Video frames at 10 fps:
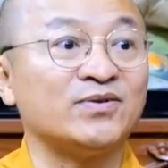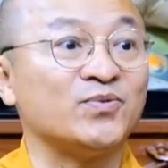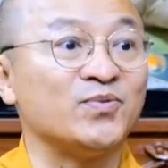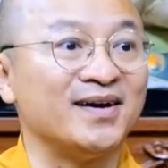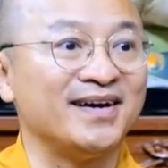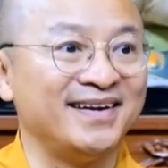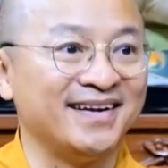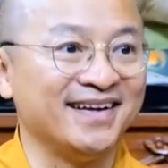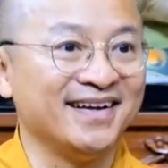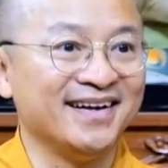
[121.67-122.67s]
hóa Trung Quốc đó,
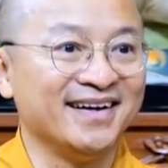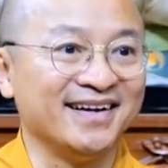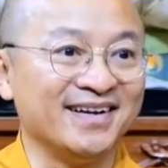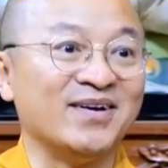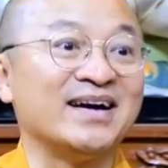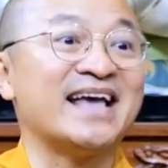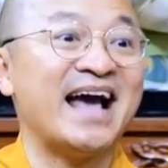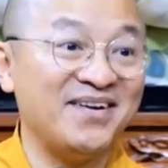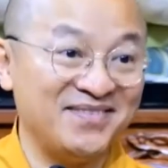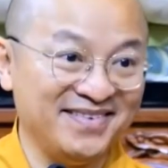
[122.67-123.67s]
đều ăn
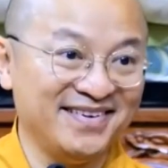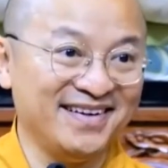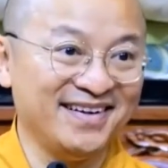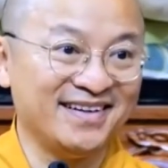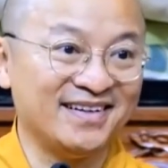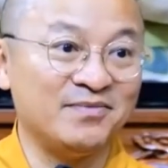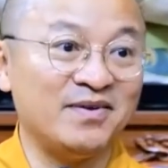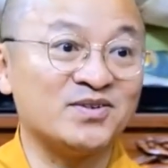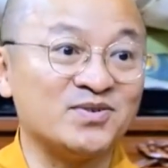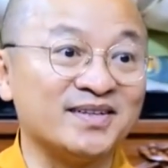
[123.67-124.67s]
cháo. Nó
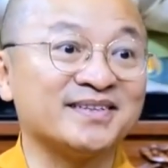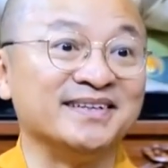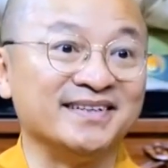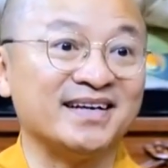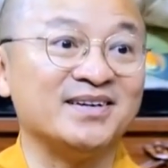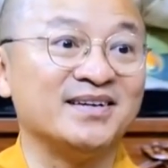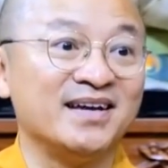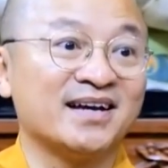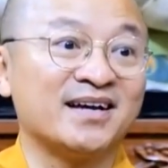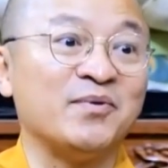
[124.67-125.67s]
phát xuất từ cái,
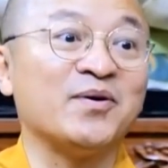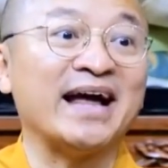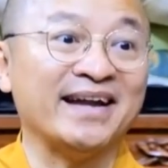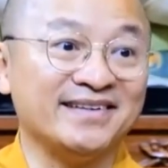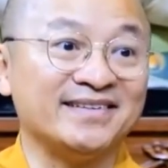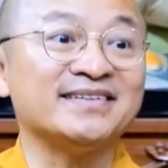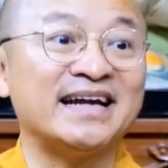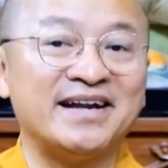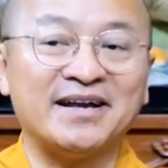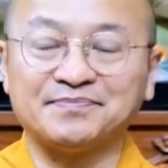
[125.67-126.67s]
cái bối cảnh chiến
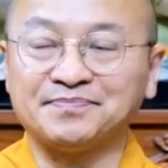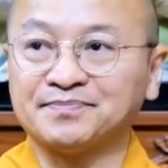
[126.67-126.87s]
tranh đó.